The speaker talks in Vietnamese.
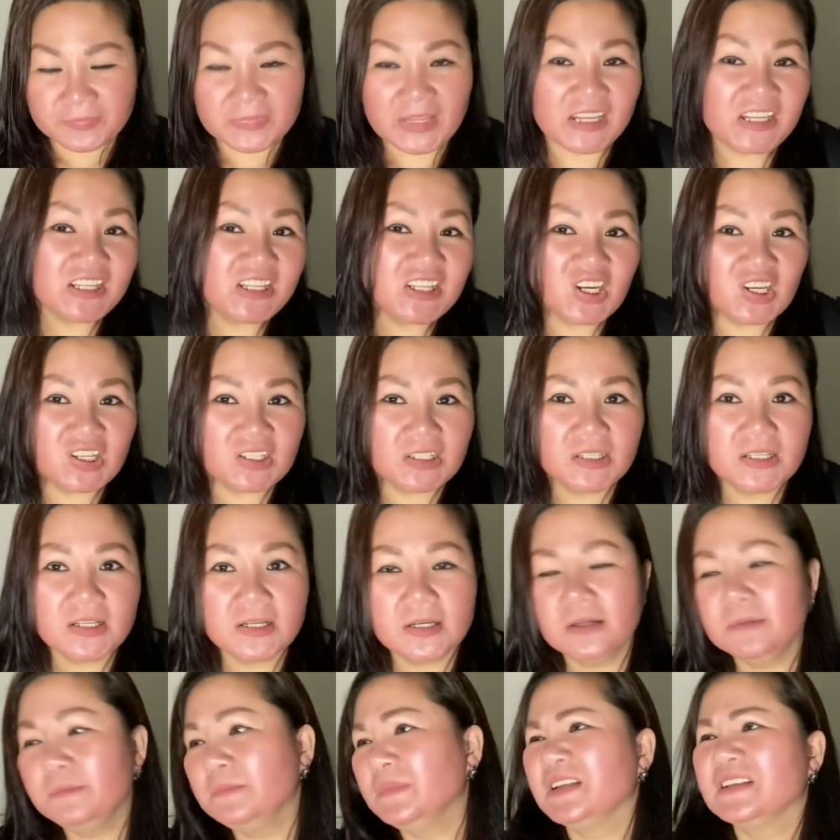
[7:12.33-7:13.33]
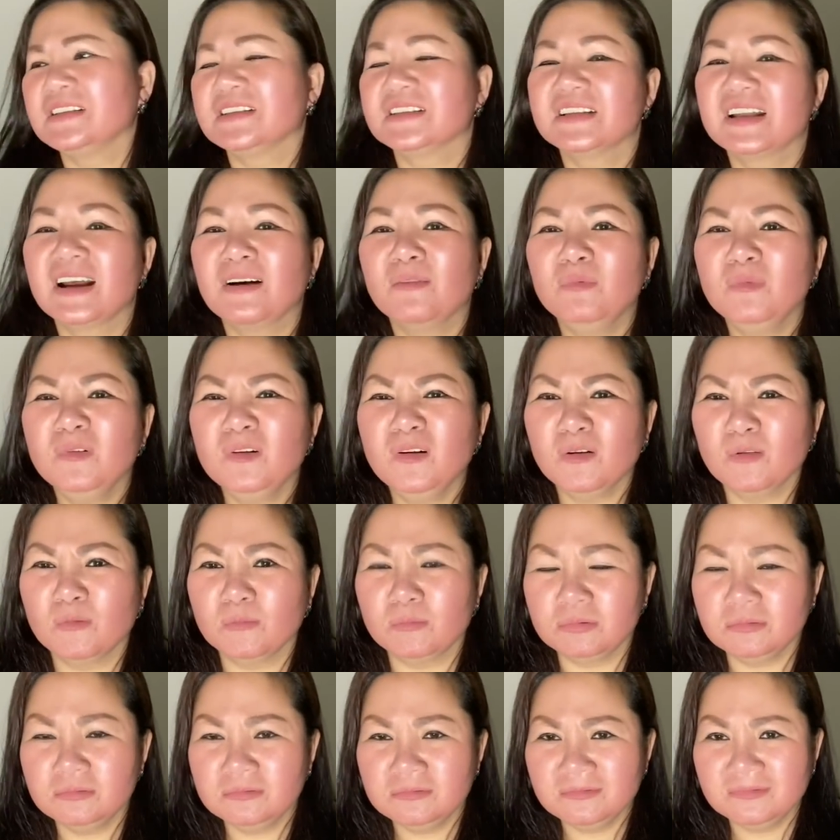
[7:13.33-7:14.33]
thì chị hết mình sống
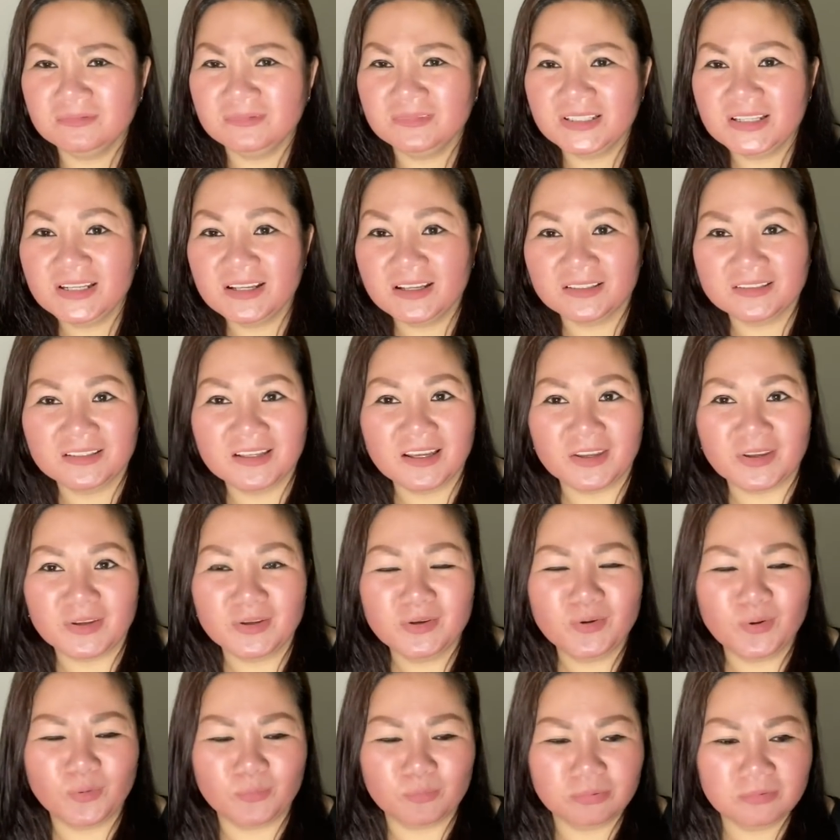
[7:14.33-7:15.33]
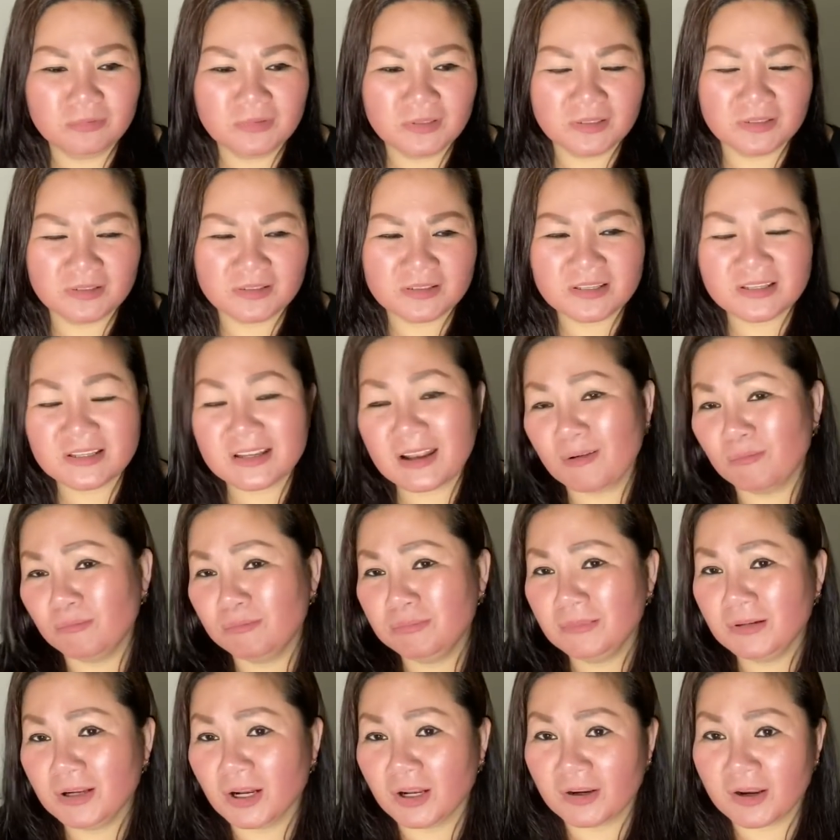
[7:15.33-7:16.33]
cũng biết là thị cũng ờ,
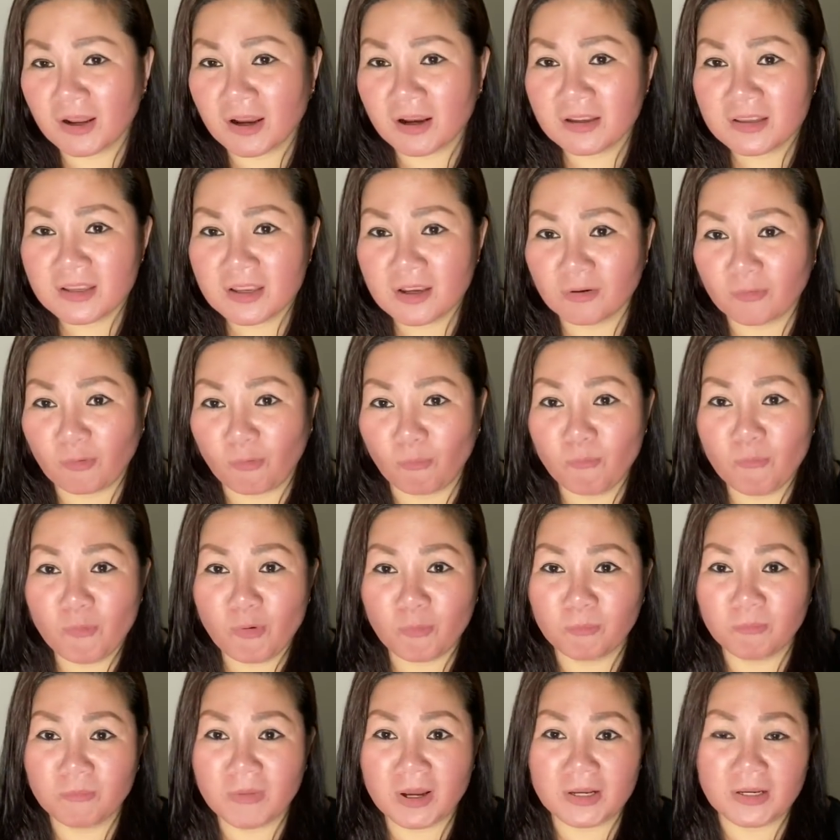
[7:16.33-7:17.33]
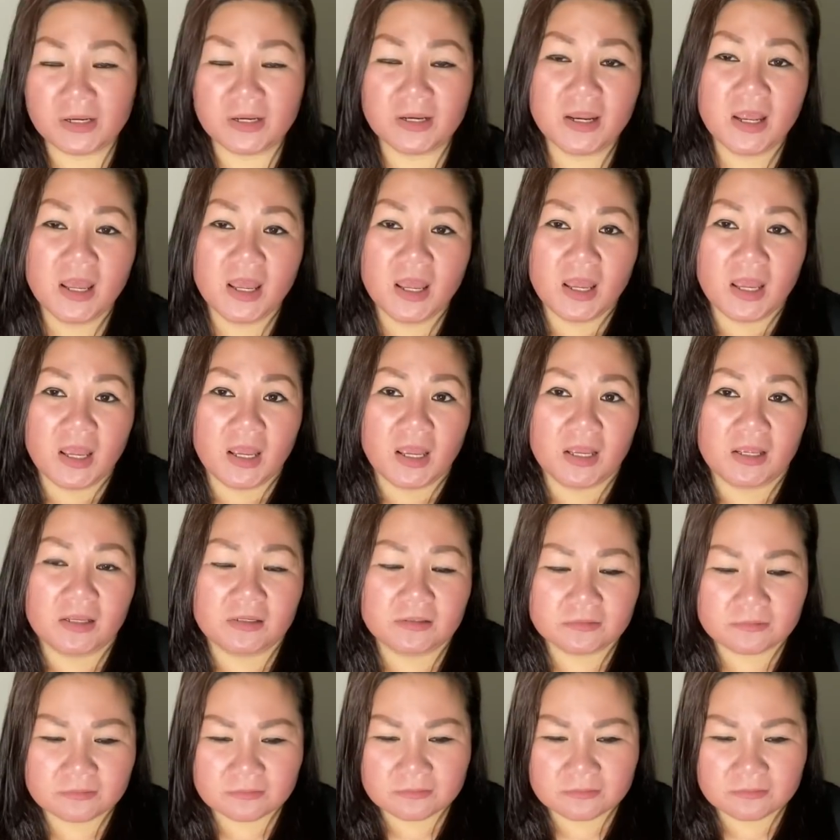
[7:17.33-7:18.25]
sống hồi đó giờ cũng một mình ừ,